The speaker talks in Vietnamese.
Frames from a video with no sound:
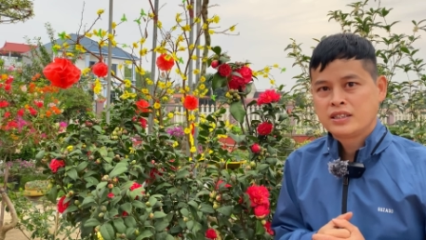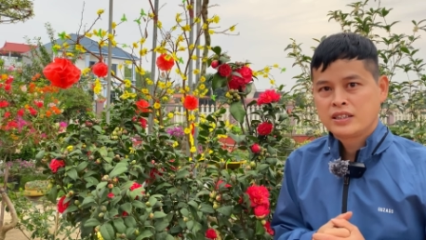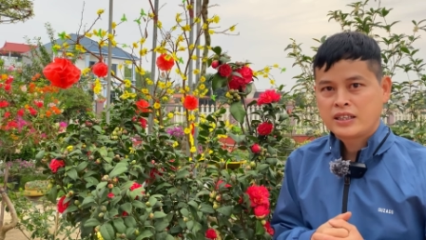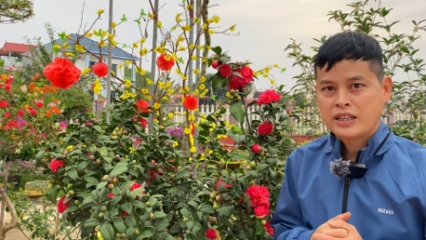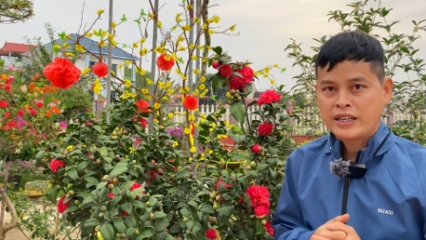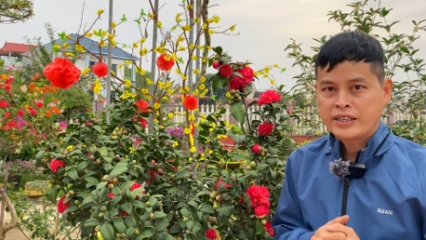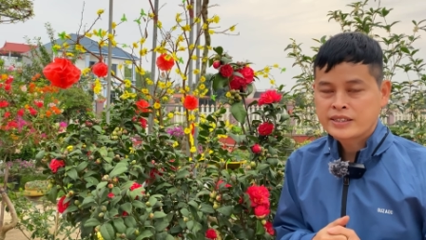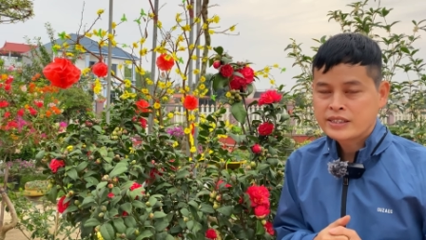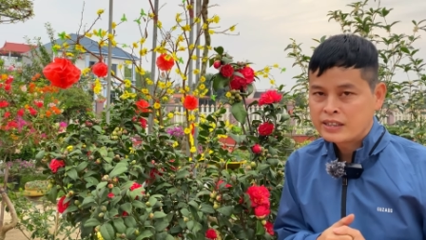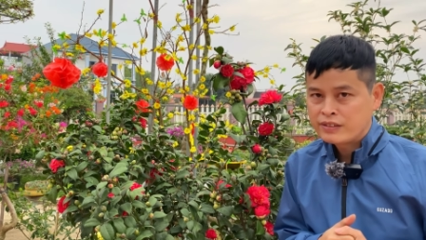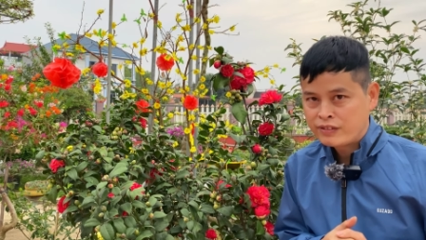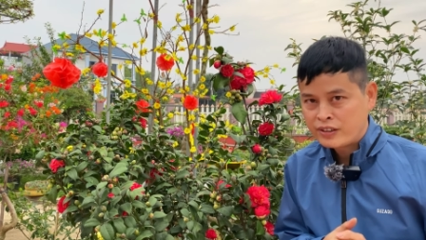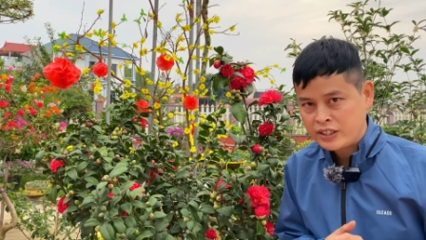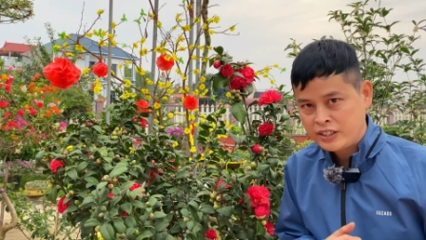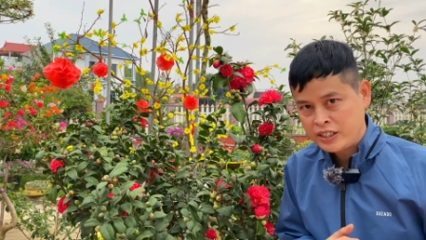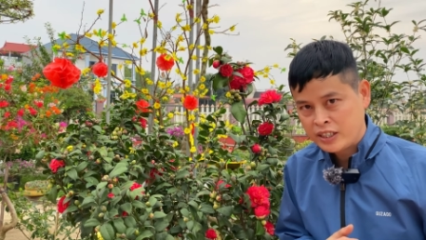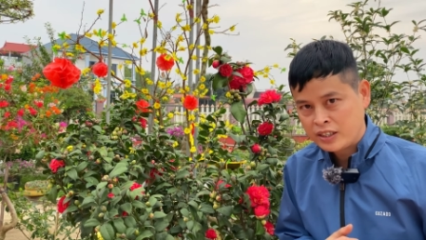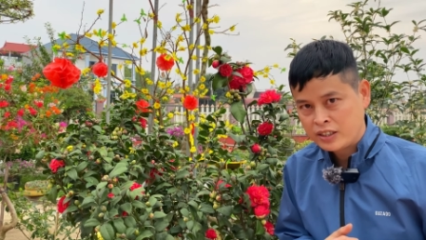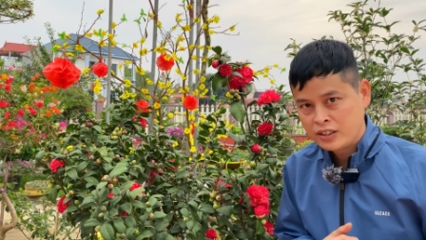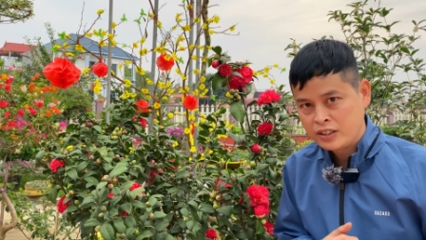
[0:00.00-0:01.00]
ngày càng phát
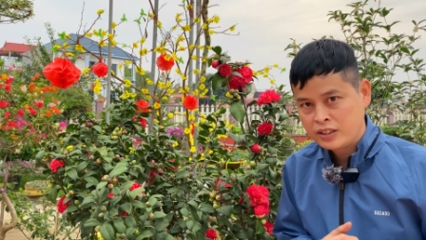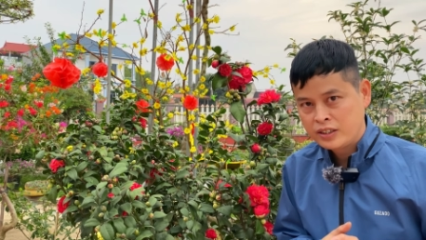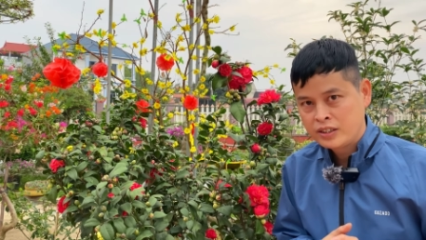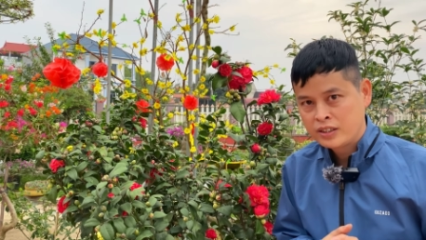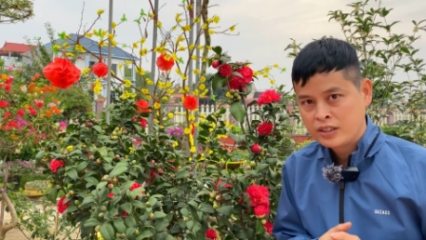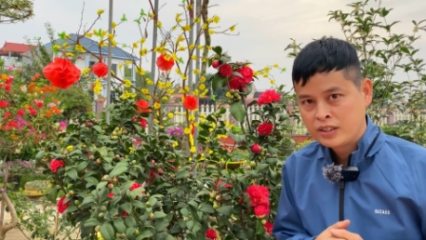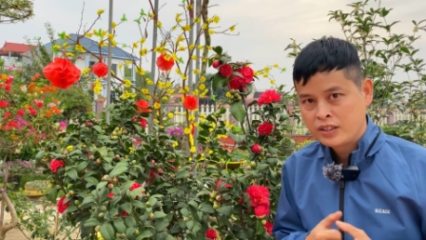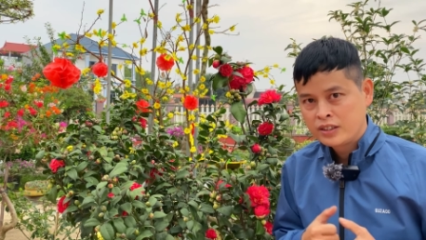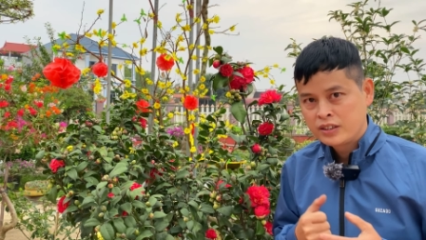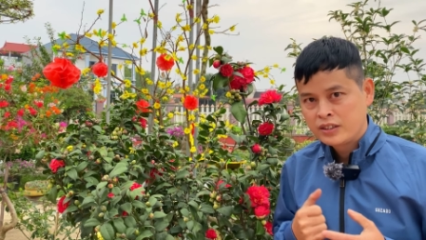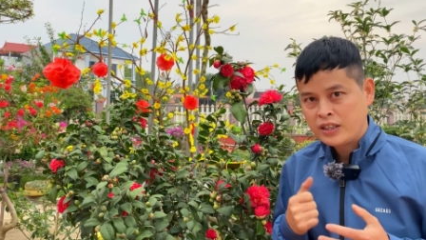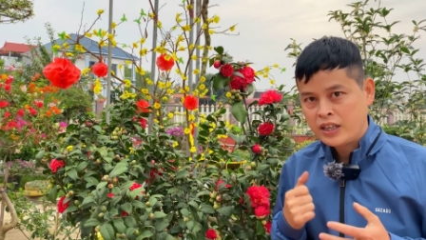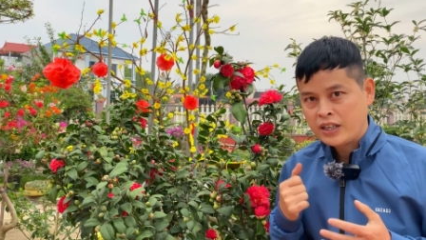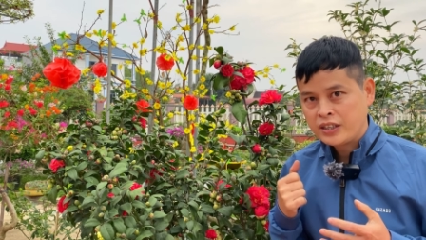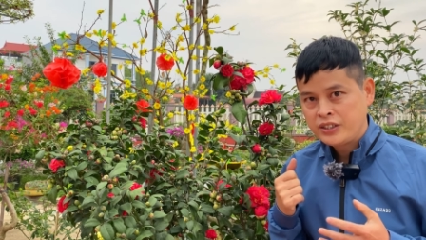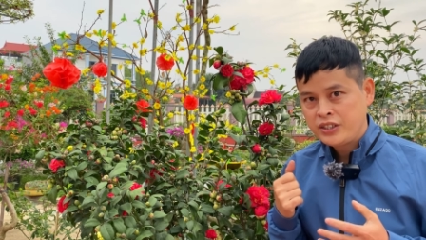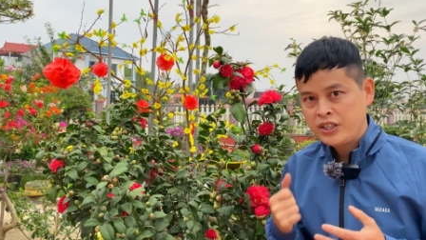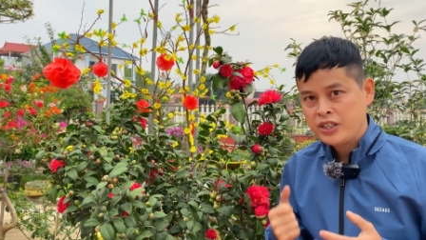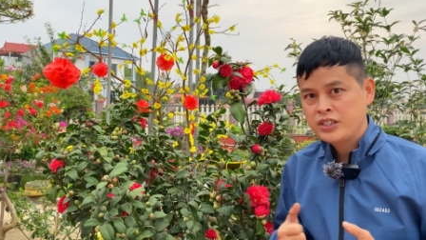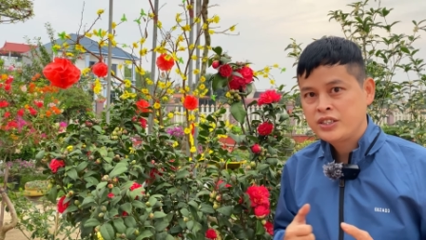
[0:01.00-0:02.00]
triển hơn để
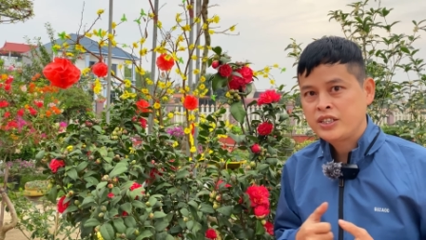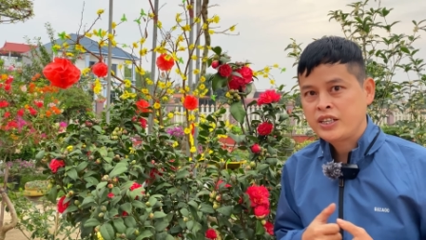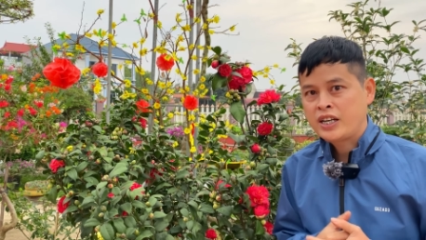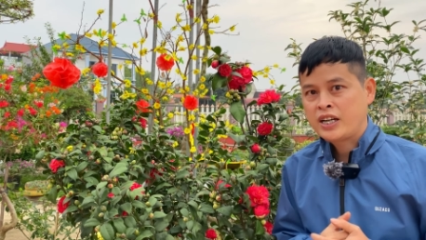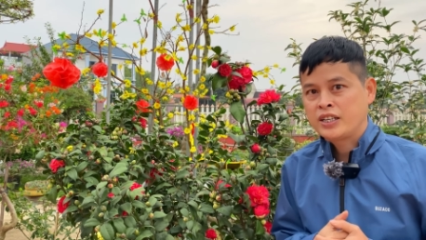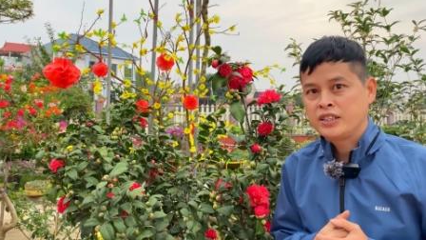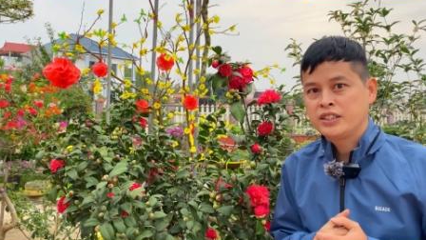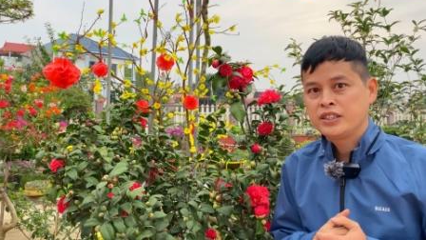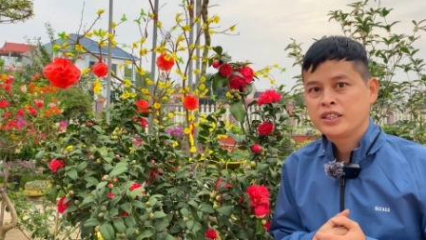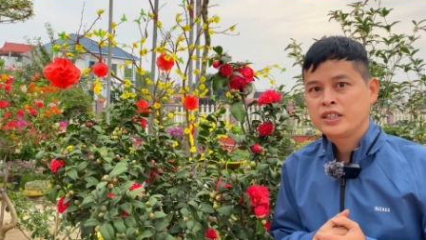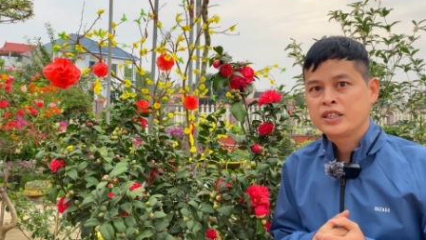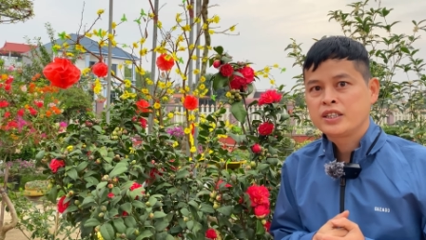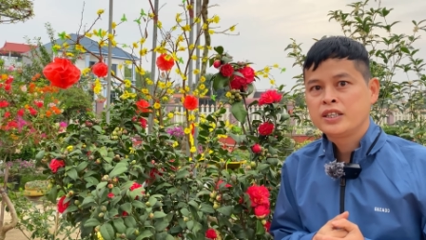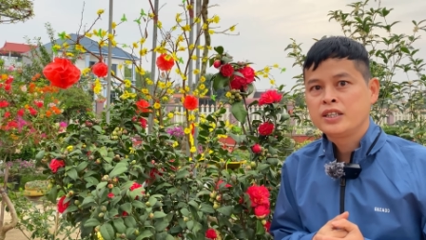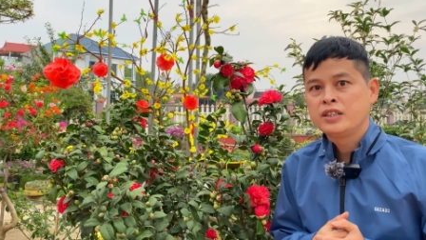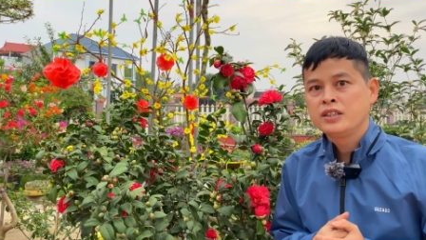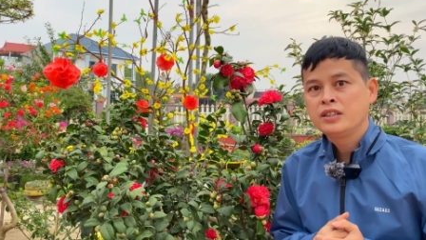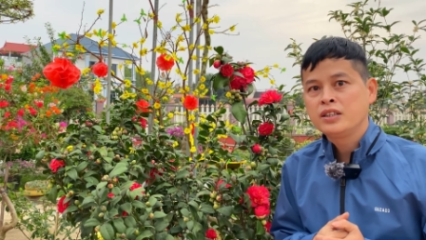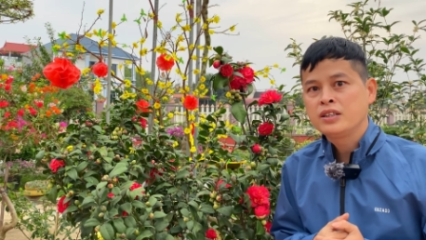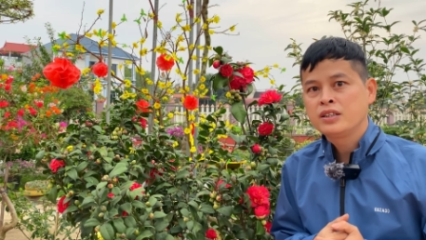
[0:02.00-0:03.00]
chia sẻ những cái
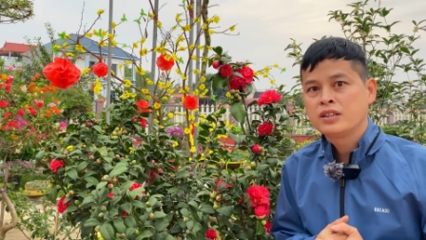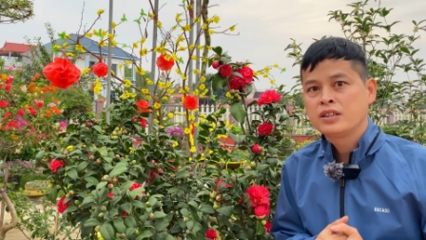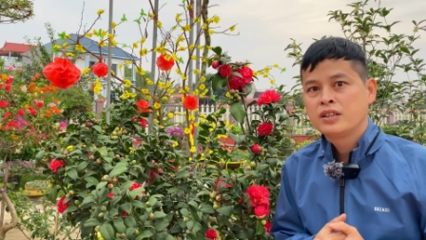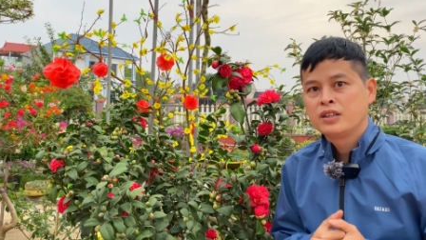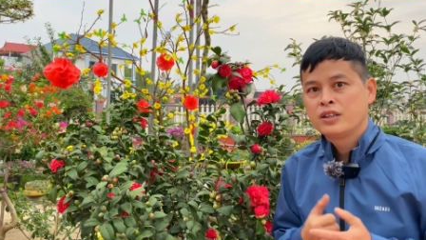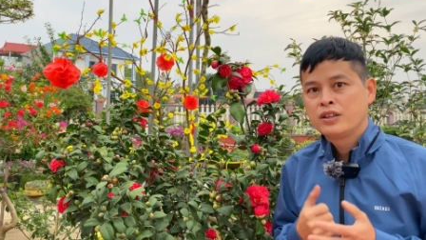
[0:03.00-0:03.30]
kiến thức